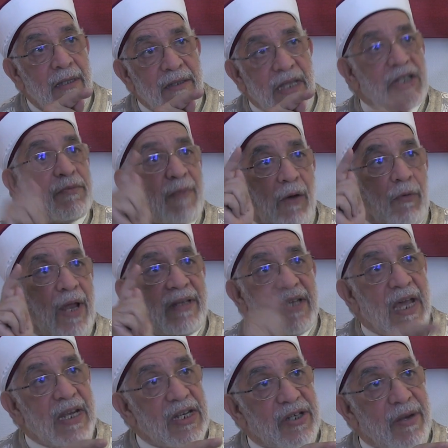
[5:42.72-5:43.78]
تجمع
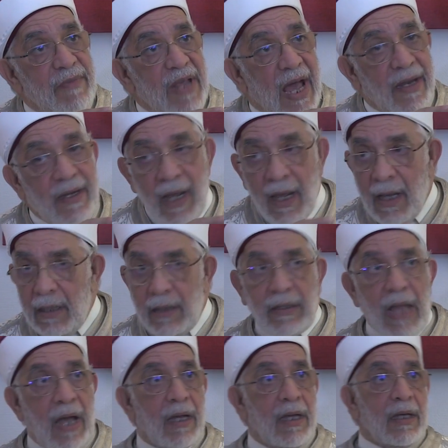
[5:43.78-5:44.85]
الأديان جميعا
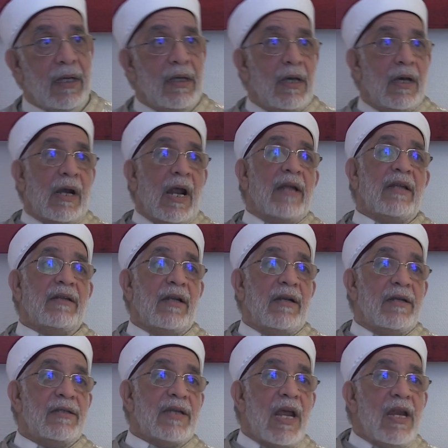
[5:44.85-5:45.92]
لتحقيق إرادة
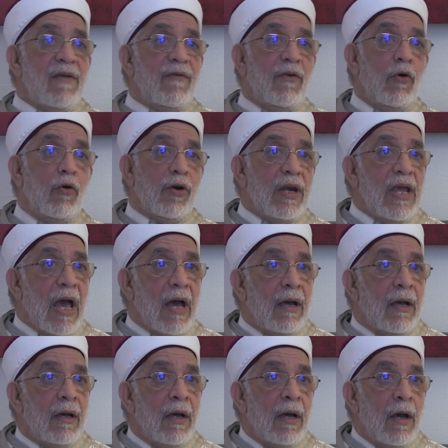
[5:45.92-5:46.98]
الإنسان في الحرية
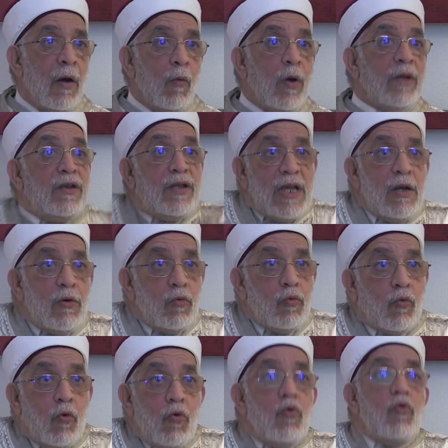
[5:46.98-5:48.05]
والدين
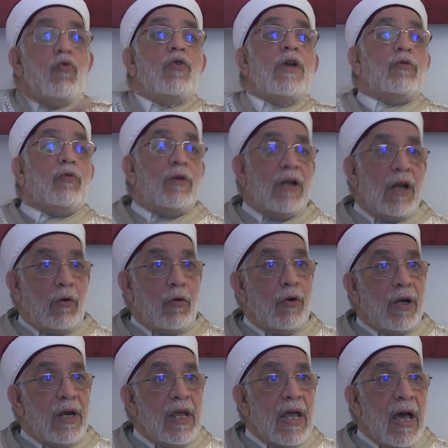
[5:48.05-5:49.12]
كله يدعو إلى
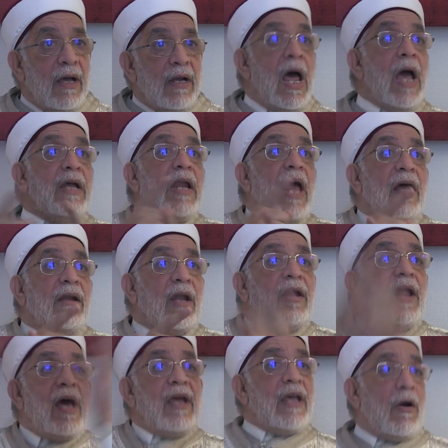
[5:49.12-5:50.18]
الحرية لا إله إلا
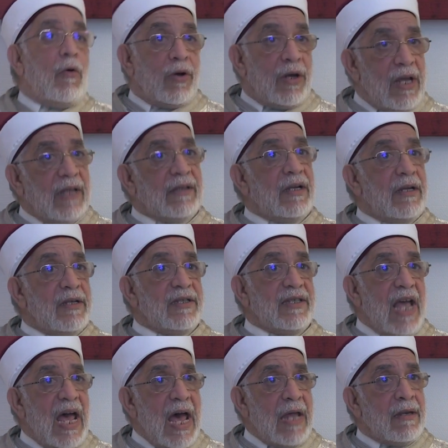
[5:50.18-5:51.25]
الله هي حرية
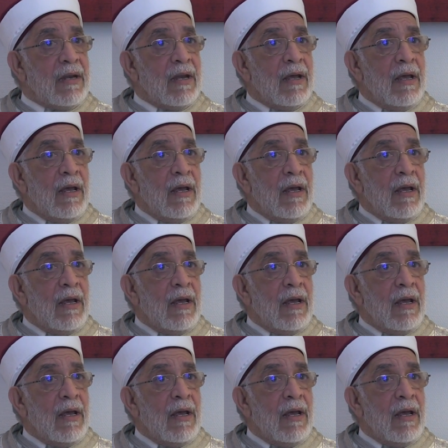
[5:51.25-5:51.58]
الإنسان